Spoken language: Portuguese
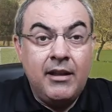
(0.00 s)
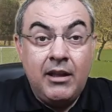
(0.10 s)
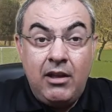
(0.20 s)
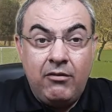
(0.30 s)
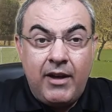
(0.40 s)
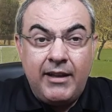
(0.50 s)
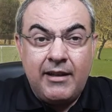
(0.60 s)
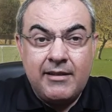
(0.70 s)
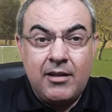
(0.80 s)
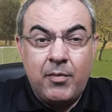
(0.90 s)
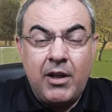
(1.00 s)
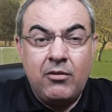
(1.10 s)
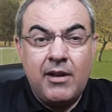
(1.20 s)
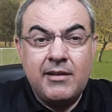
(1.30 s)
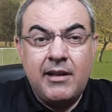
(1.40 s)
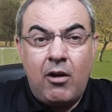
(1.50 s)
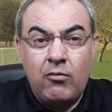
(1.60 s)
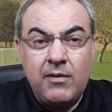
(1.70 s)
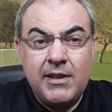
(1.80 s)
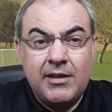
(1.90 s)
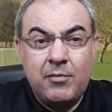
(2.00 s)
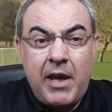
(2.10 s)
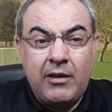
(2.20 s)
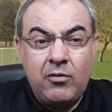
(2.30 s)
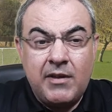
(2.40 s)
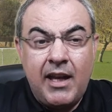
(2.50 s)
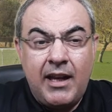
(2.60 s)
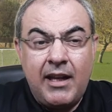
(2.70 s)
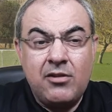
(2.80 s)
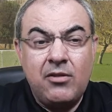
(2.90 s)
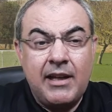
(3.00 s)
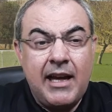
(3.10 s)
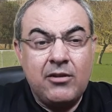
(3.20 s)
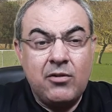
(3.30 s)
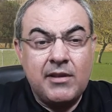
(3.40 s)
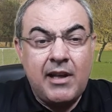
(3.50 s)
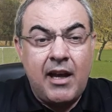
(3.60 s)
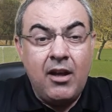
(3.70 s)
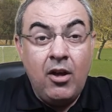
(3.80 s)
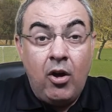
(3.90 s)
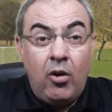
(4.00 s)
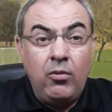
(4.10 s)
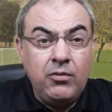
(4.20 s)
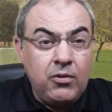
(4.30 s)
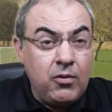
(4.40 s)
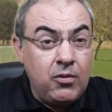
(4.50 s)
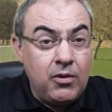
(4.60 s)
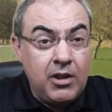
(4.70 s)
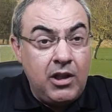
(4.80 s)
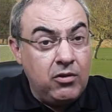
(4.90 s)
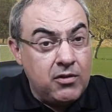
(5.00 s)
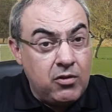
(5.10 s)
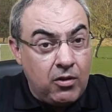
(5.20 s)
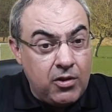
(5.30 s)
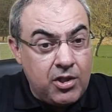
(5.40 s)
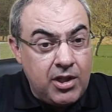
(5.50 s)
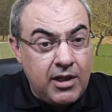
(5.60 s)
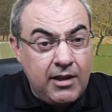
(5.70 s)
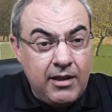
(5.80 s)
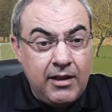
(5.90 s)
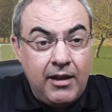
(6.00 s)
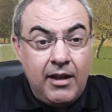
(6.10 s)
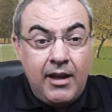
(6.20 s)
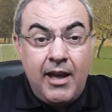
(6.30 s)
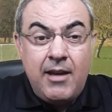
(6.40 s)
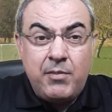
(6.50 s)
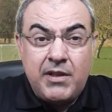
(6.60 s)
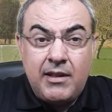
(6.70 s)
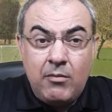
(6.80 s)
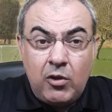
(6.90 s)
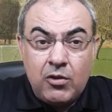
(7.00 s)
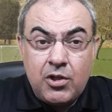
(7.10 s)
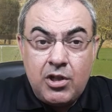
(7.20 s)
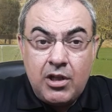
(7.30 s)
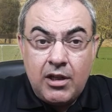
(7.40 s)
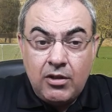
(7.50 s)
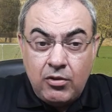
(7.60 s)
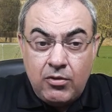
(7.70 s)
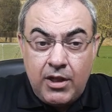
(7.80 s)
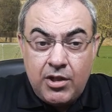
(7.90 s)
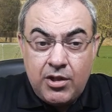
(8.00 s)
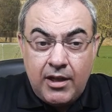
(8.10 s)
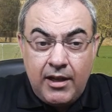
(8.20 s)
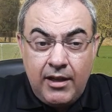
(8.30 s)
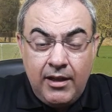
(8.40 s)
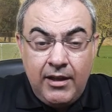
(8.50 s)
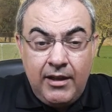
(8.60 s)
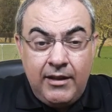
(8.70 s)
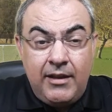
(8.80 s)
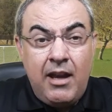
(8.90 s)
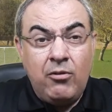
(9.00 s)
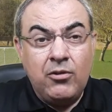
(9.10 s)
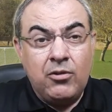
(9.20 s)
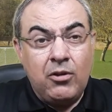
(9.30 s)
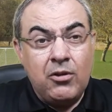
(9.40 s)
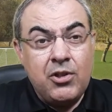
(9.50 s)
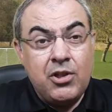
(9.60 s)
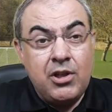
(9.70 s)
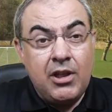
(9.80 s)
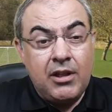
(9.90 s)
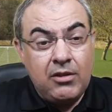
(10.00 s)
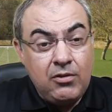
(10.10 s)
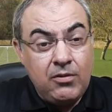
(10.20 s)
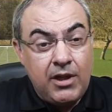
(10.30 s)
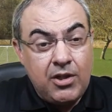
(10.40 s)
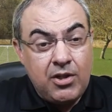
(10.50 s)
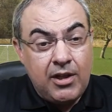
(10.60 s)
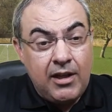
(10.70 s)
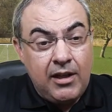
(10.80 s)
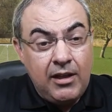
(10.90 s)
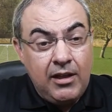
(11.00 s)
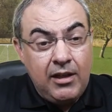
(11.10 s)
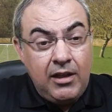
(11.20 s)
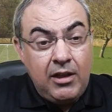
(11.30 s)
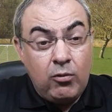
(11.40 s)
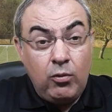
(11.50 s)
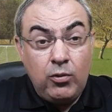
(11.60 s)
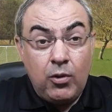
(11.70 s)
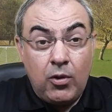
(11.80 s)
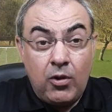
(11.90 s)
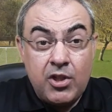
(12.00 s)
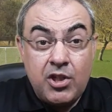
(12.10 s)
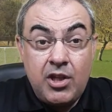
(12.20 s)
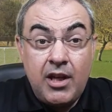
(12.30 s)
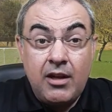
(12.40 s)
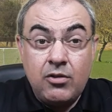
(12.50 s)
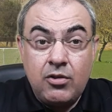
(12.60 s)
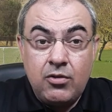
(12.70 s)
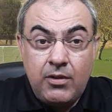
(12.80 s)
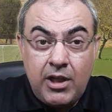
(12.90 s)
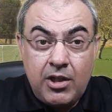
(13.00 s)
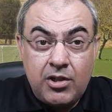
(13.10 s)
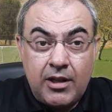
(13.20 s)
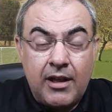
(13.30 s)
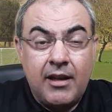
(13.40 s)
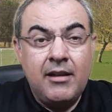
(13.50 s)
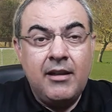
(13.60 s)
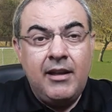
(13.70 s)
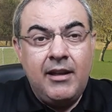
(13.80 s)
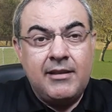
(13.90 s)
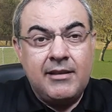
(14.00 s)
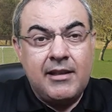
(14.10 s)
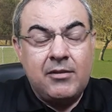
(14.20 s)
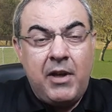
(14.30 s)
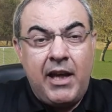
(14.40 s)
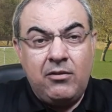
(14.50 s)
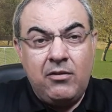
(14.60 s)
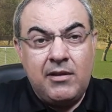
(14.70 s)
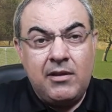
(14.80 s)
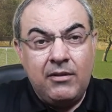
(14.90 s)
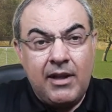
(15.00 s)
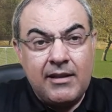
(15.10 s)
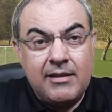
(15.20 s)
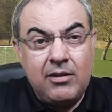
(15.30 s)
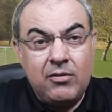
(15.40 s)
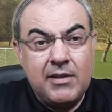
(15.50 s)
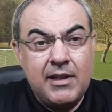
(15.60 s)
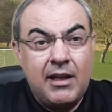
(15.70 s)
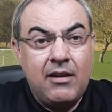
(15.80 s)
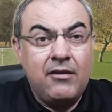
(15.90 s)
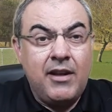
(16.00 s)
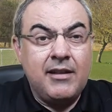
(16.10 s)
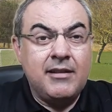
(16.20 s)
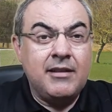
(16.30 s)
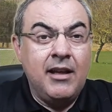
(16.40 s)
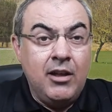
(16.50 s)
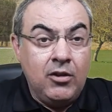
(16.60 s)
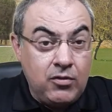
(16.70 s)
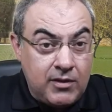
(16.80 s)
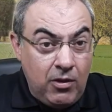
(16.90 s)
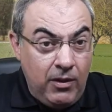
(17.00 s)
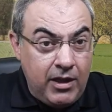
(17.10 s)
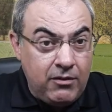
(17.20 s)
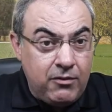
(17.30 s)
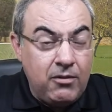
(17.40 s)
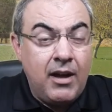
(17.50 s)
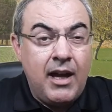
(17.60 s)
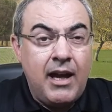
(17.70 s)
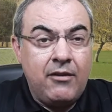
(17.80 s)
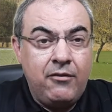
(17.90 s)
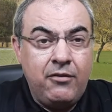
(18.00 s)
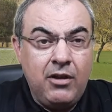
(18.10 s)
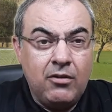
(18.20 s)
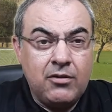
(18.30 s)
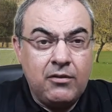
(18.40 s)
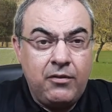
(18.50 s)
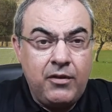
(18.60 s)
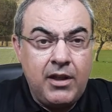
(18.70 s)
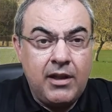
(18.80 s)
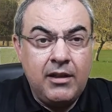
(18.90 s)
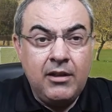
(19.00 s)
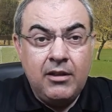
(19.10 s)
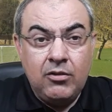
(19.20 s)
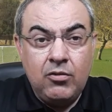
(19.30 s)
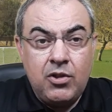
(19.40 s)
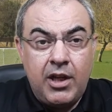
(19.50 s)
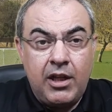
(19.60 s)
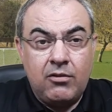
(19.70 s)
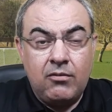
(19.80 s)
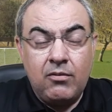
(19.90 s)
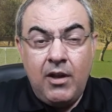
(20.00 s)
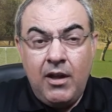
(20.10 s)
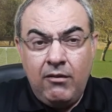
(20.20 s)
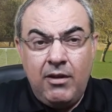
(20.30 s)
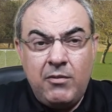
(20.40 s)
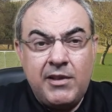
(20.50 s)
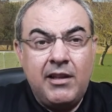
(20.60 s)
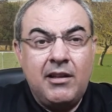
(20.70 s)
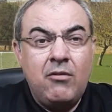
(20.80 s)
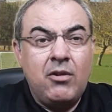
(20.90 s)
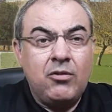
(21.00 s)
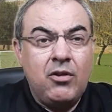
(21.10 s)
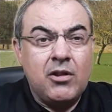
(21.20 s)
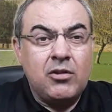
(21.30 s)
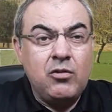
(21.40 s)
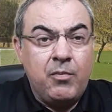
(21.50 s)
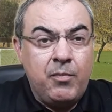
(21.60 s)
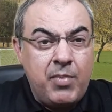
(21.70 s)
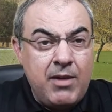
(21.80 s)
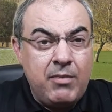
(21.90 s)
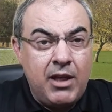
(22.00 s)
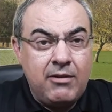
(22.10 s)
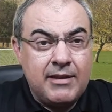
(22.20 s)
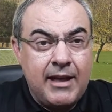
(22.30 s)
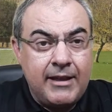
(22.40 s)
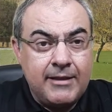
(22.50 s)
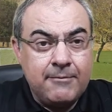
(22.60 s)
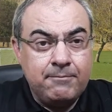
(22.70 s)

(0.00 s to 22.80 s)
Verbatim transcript: que vai trazer para nós alguns aspectos relacionados à ontognoseologia, epistemologia jurídica, deontologia jurídica e culturologia jurídica. Esses aspectos são trazidos através do seu livro A Filosofia do Direito. Vamos então ao nosso primeiro slide.